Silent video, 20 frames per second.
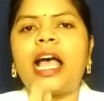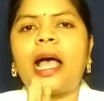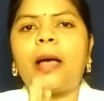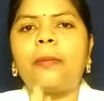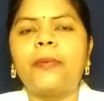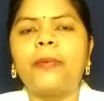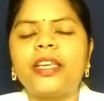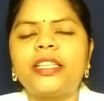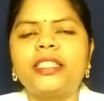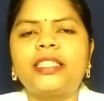
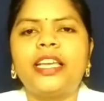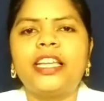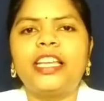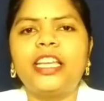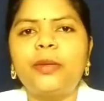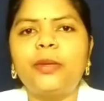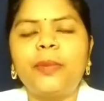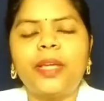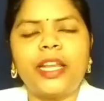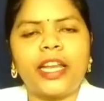आपके
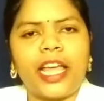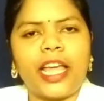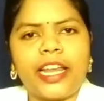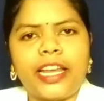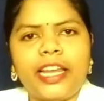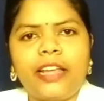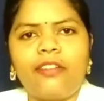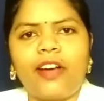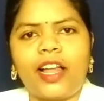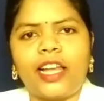शरीर में
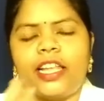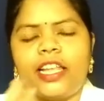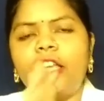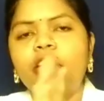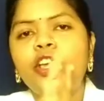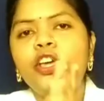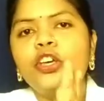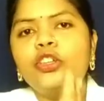रहने वाले